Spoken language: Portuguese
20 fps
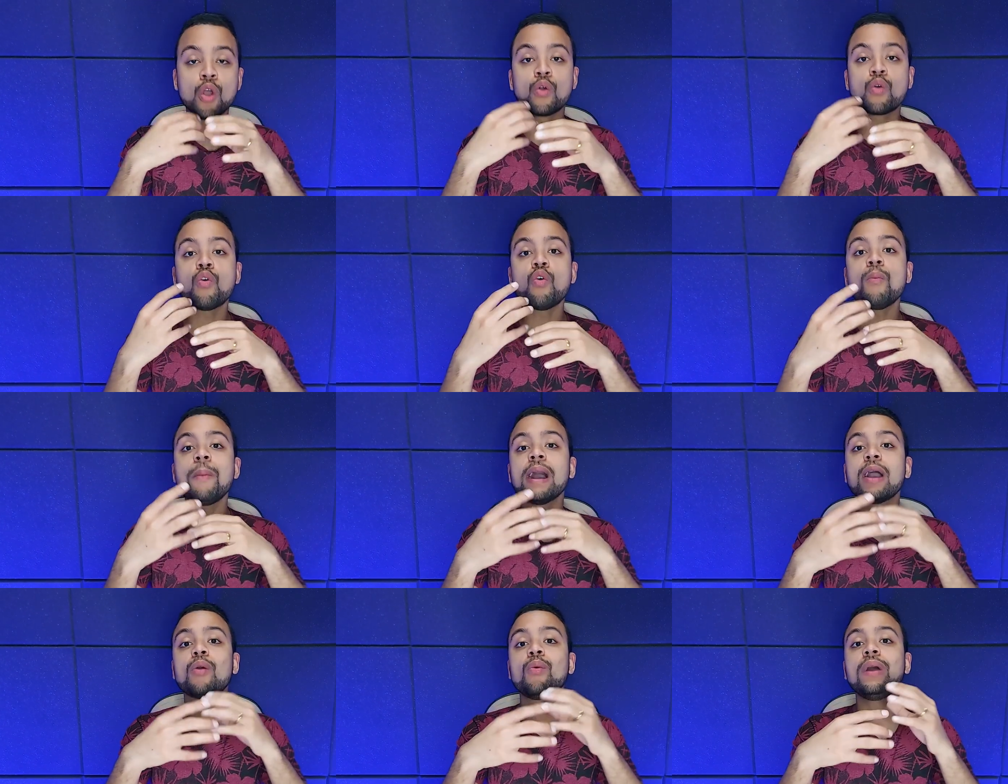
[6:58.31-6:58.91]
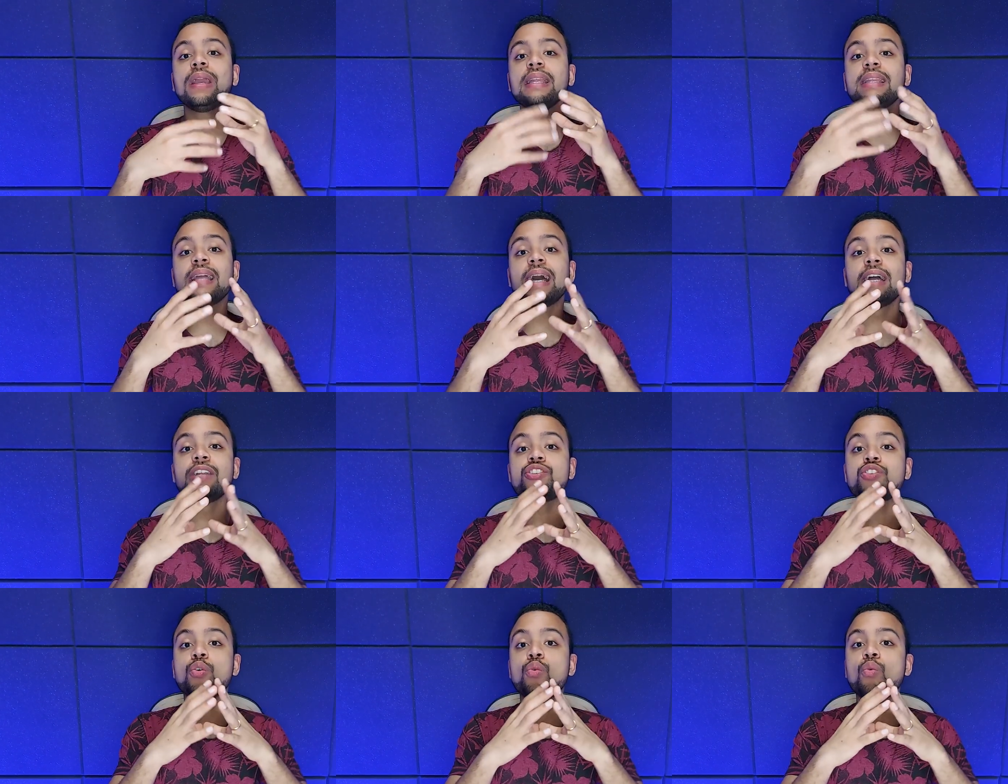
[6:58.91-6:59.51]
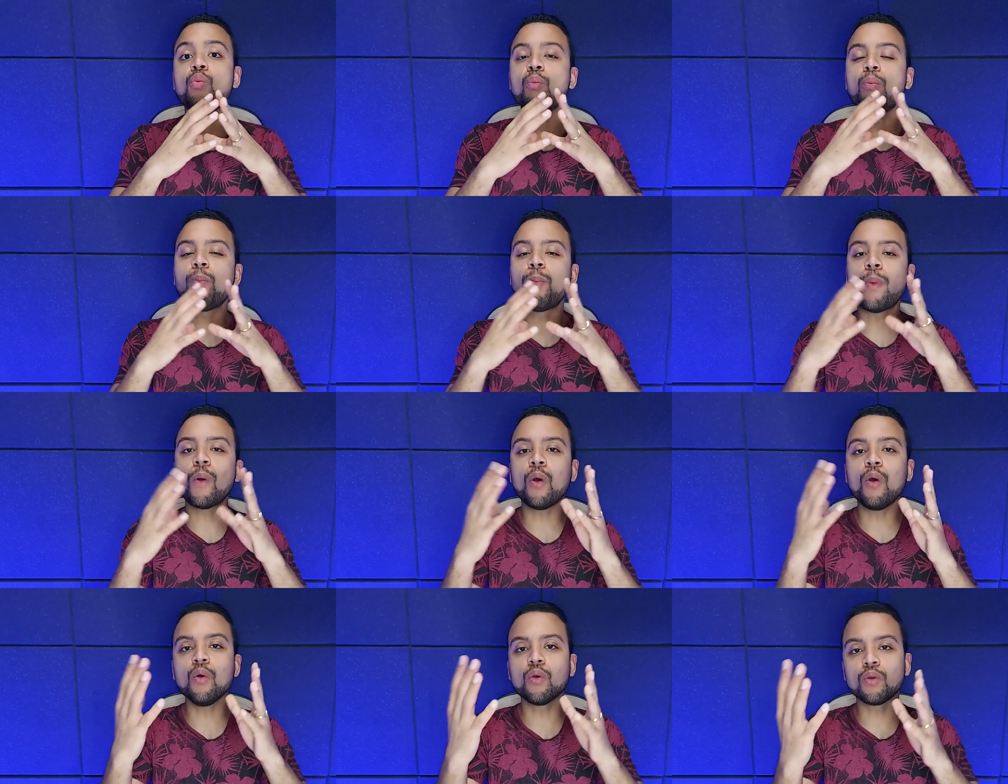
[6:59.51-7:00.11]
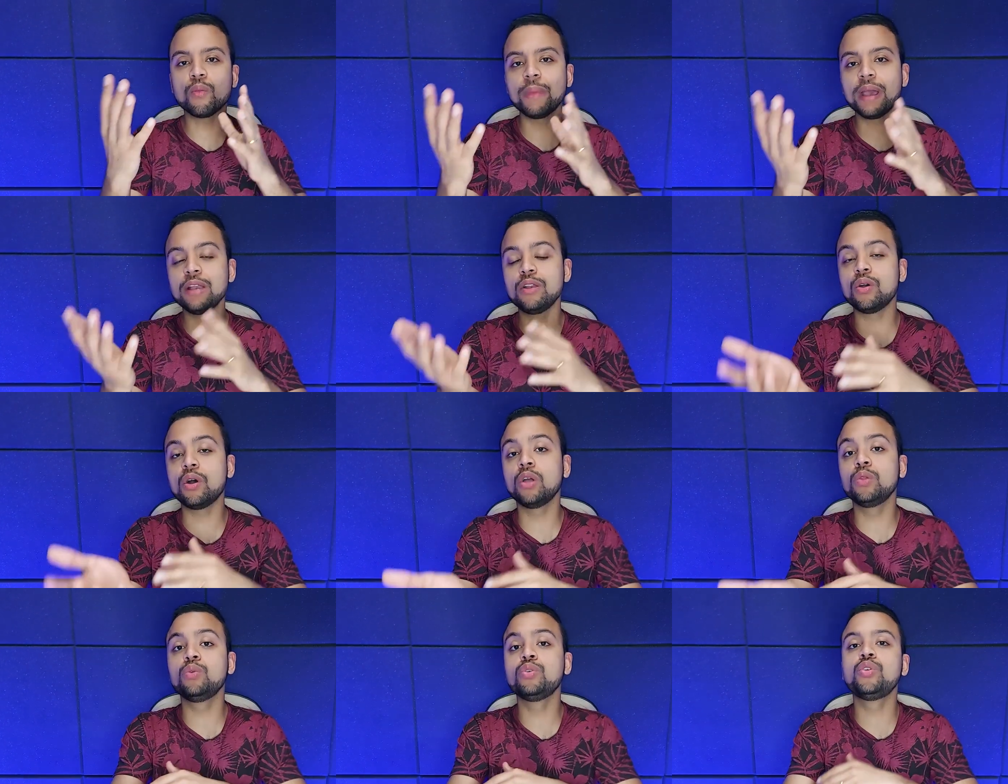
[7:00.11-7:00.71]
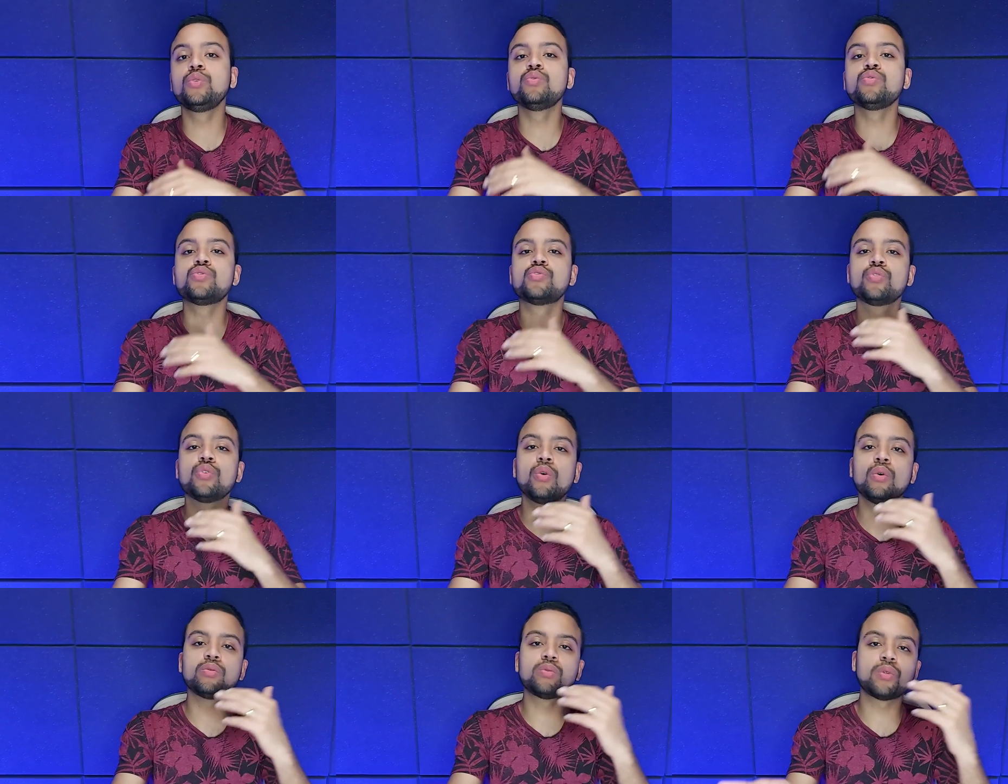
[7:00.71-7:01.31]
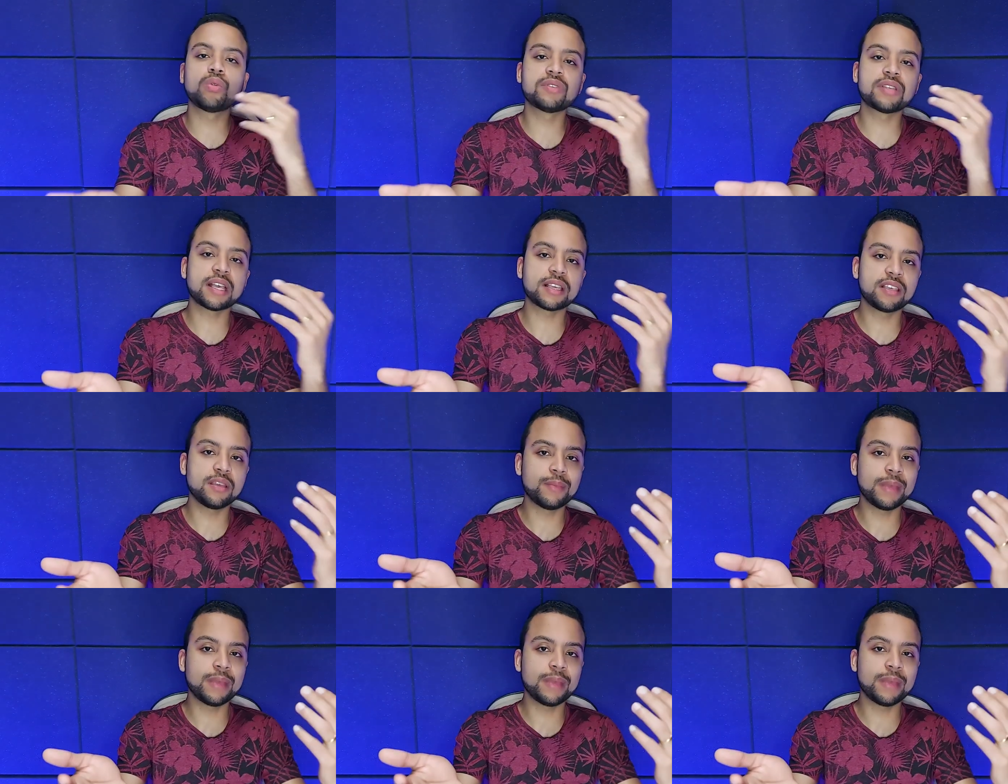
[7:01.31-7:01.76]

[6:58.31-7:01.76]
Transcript: com uma qualidade um pouco melhor do que os outros aqui